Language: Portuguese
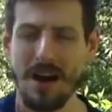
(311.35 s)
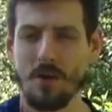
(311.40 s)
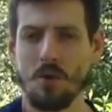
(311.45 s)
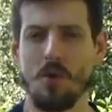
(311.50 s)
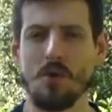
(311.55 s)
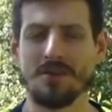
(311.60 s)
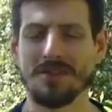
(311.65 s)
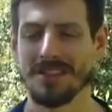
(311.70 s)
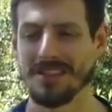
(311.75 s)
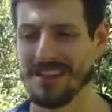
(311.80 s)

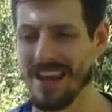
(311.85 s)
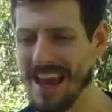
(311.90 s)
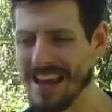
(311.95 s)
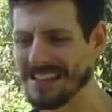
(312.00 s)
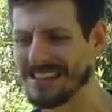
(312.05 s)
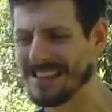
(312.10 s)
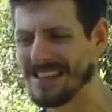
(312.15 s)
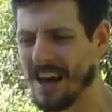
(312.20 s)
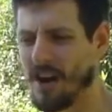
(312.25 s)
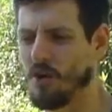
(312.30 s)

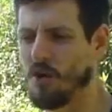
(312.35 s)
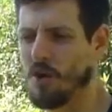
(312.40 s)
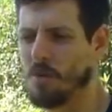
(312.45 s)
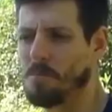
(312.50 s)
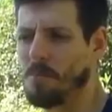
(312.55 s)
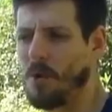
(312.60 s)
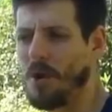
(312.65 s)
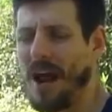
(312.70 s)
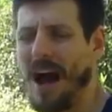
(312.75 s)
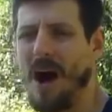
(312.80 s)
consciência
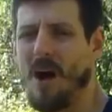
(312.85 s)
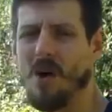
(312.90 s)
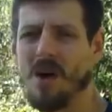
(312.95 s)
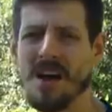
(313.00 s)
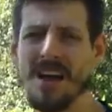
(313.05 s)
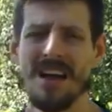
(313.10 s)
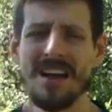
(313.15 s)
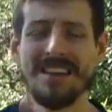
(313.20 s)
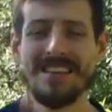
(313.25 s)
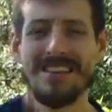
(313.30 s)
corporal
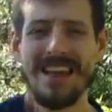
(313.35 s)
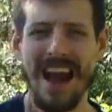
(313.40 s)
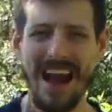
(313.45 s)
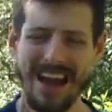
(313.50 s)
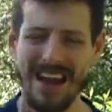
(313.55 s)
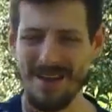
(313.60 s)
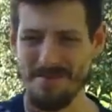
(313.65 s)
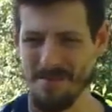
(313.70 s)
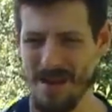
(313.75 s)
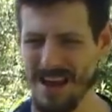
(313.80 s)
de
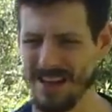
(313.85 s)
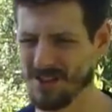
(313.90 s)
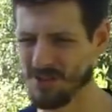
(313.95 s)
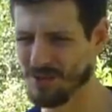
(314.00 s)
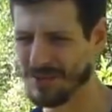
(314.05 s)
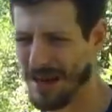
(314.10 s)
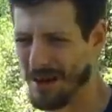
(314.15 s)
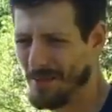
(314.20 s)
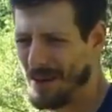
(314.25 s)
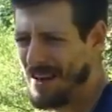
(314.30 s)

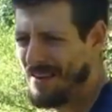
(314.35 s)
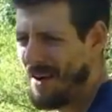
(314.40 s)
arremesso, trabalhava